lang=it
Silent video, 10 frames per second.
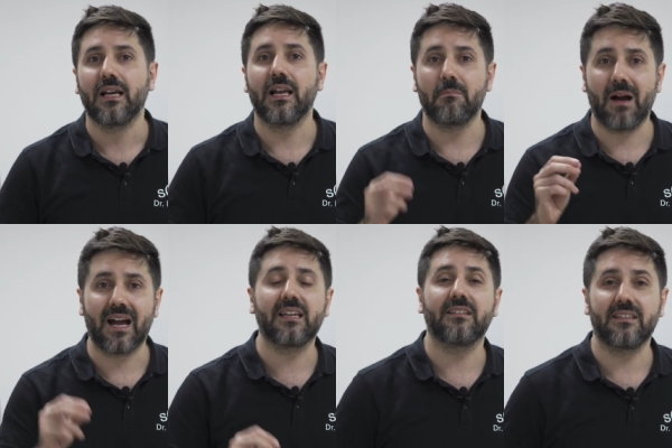le
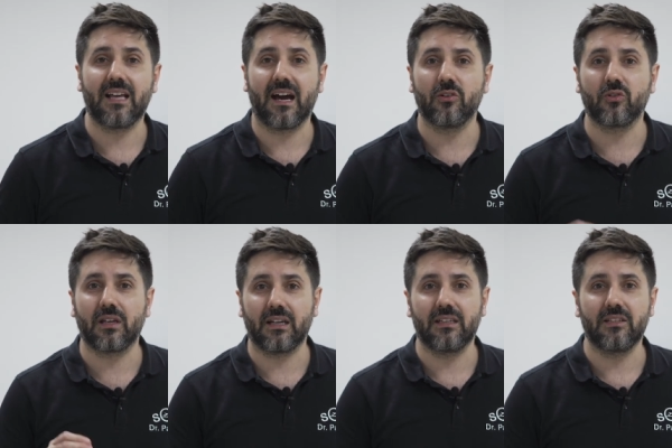banche ti danno
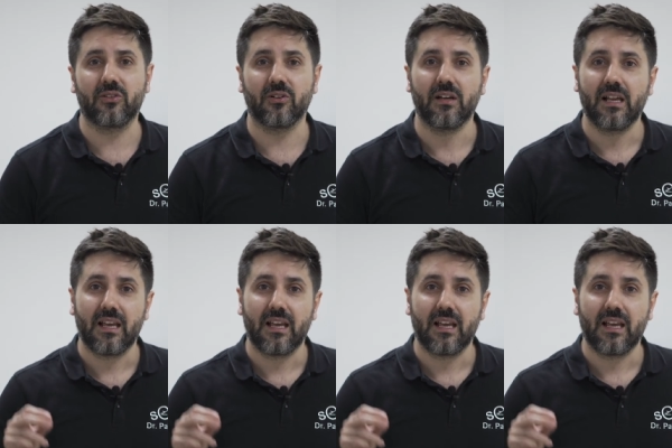credito.